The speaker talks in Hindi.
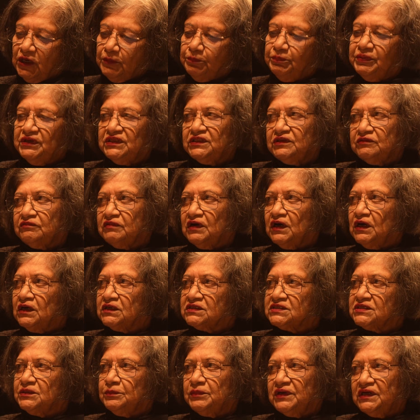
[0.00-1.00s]
अब भी दीवार
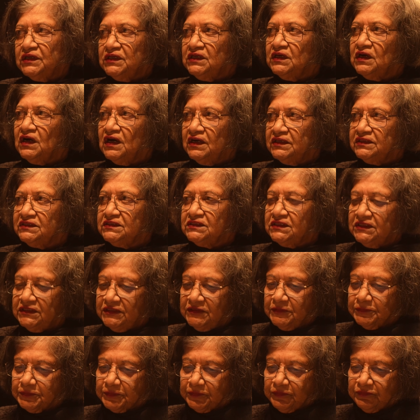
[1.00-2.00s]
से बड़ी खाई थी
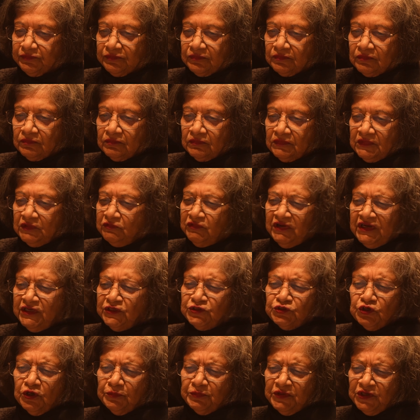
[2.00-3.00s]
वही
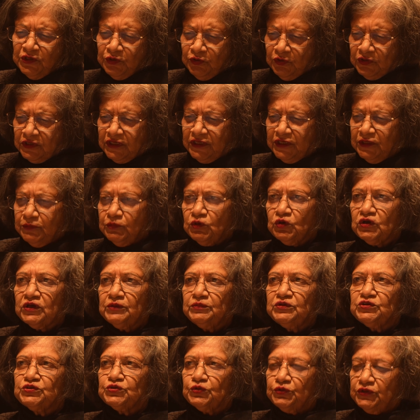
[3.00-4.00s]
जो अमीरों और गरीबों के
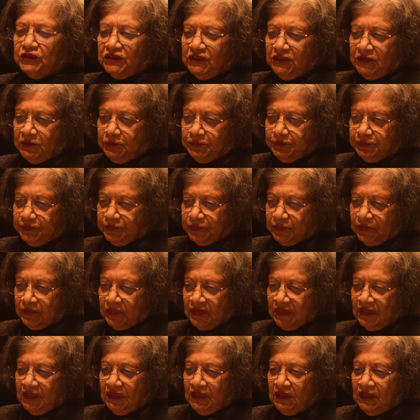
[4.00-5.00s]
बीच होती
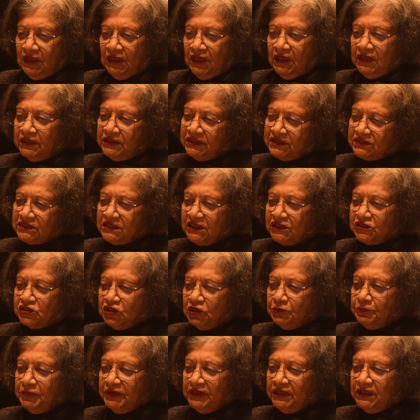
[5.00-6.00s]
ये
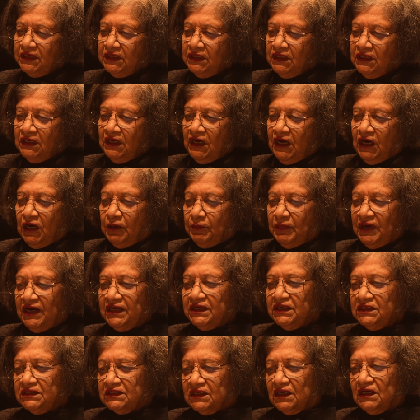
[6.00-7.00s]
सज्जन भी
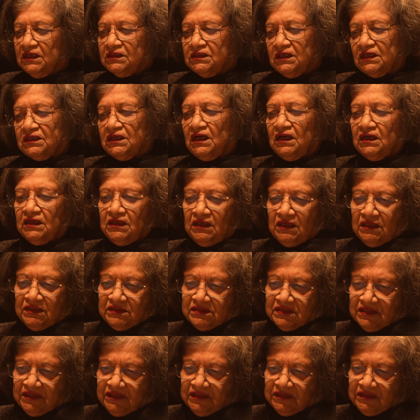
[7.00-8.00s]
हमारी तरह ठटा कर
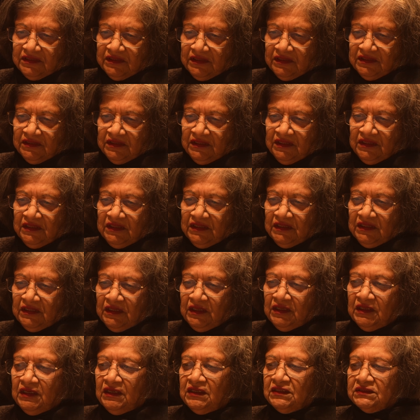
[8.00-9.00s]
हंस रहे थे
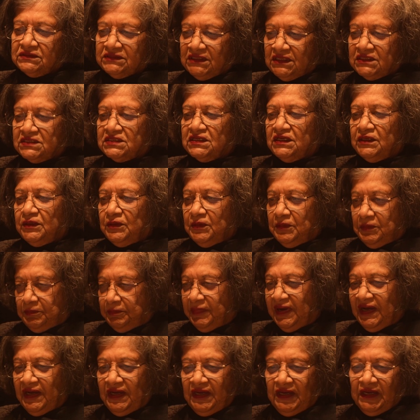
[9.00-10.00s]
जैसे
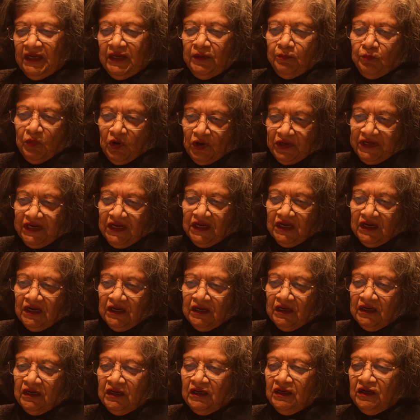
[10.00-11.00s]
मैं
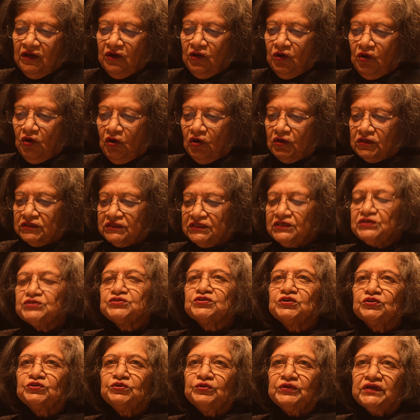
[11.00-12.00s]
मोनिका और
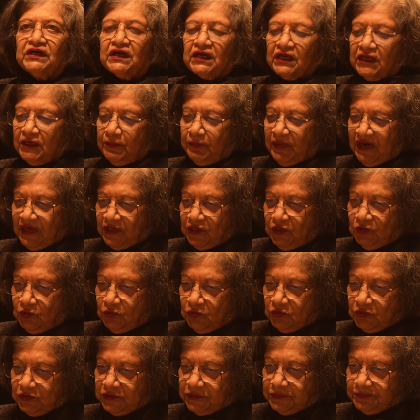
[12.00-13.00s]
तीसरी दुनिया के बाकी
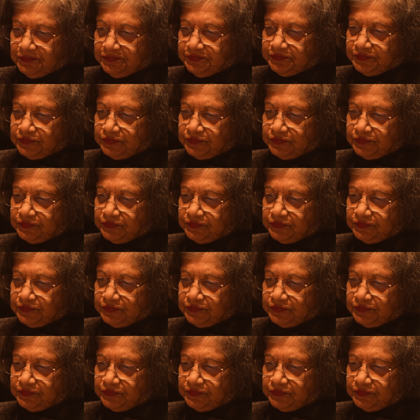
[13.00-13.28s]
लोग